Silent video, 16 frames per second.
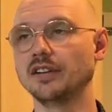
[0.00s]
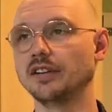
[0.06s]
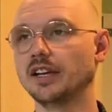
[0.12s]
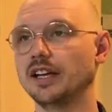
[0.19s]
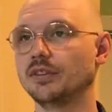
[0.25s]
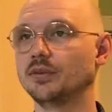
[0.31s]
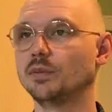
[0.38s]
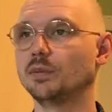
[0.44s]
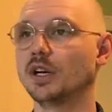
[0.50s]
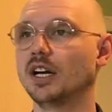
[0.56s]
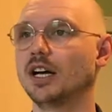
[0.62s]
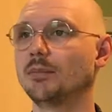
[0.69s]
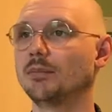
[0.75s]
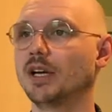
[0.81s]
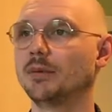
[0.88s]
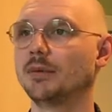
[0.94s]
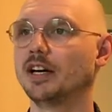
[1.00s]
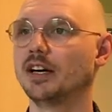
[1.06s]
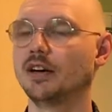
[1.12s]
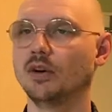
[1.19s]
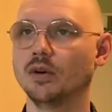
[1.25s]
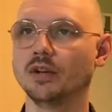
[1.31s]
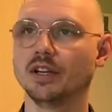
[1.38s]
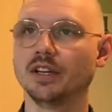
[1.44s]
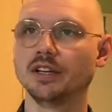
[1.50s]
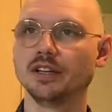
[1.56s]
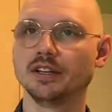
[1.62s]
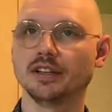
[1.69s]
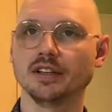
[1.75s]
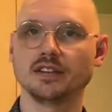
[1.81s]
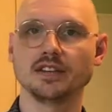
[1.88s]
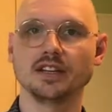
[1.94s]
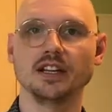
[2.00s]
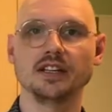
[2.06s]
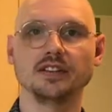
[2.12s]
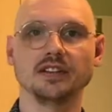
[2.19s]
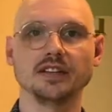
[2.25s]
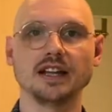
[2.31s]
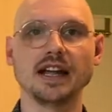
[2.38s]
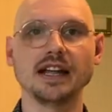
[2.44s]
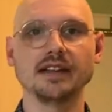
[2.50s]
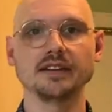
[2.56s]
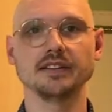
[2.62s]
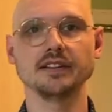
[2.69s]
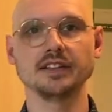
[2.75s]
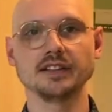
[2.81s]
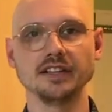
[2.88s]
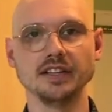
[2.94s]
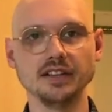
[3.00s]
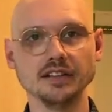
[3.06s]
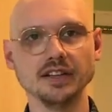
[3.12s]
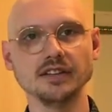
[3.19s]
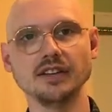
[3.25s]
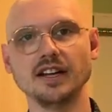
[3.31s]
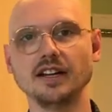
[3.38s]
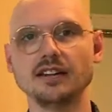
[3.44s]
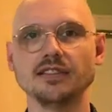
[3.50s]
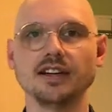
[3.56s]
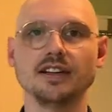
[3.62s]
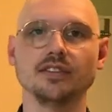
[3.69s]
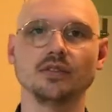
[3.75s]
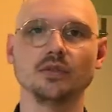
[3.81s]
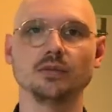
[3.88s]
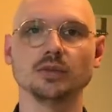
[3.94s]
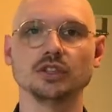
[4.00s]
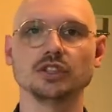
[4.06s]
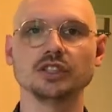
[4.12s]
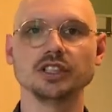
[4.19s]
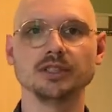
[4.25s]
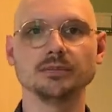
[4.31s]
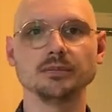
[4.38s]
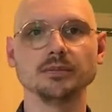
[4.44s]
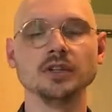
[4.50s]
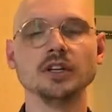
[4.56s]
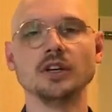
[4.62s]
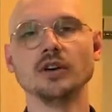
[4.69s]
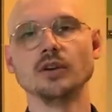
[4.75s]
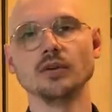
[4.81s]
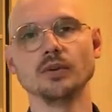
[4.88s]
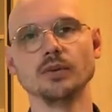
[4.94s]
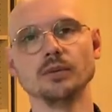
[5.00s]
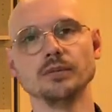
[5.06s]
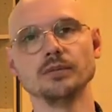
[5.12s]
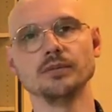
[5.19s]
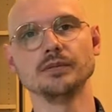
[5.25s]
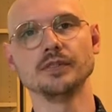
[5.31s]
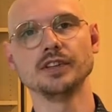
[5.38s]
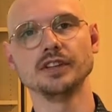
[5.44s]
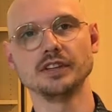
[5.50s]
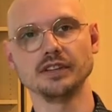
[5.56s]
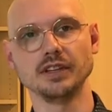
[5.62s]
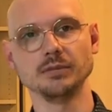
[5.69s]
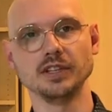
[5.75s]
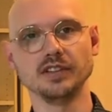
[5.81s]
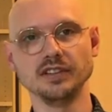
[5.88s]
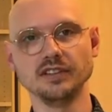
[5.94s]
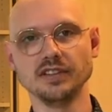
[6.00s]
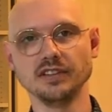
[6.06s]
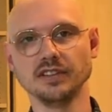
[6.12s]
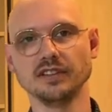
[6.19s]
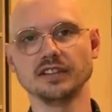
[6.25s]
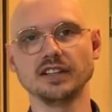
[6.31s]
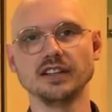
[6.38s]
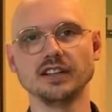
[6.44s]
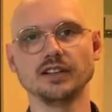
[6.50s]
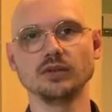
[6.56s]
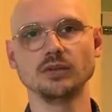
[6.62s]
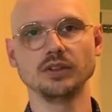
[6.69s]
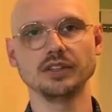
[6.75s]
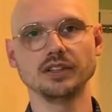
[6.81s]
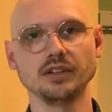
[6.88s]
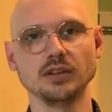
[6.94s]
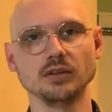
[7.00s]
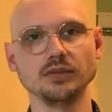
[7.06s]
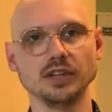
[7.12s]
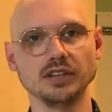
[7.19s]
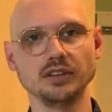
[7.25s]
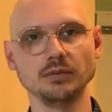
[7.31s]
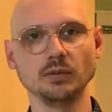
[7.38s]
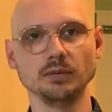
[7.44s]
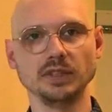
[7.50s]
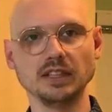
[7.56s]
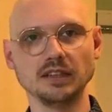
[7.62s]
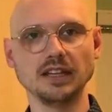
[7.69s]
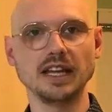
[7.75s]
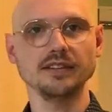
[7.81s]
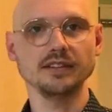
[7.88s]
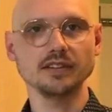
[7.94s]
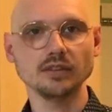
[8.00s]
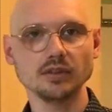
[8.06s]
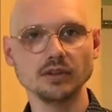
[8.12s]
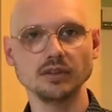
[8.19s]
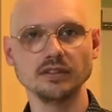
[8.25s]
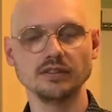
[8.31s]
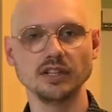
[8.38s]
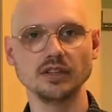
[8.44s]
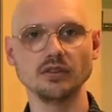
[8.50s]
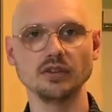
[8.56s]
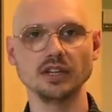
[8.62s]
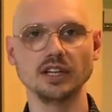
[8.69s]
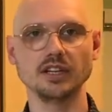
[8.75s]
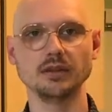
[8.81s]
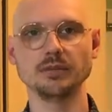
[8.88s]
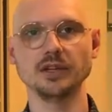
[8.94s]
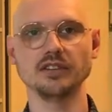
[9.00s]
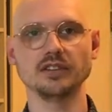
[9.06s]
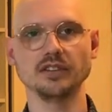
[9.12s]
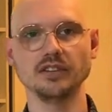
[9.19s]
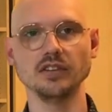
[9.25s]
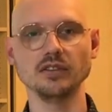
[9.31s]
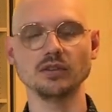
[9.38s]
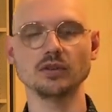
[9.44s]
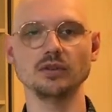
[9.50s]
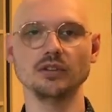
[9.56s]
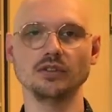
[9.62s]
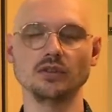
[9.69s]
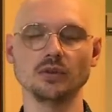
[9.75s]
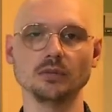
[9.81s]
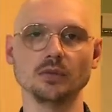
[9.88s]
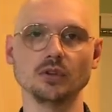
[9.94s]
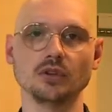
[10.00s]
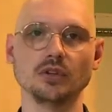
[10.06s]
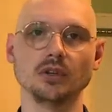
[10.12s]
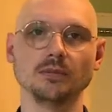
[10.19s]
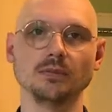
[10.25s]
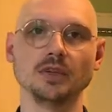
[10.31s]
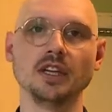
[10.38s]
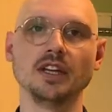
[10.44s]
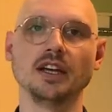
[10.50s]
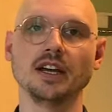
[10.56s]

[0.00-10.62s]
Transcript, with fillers: Andere Eigentümer haben aber auch das Geld ihren, ihren Kindern teilweise überschrieben um, damit diese sich dann natürlich dann auch wieder eine Immobilie leisten können, eventuell bessere Zinskonditionen bekommen.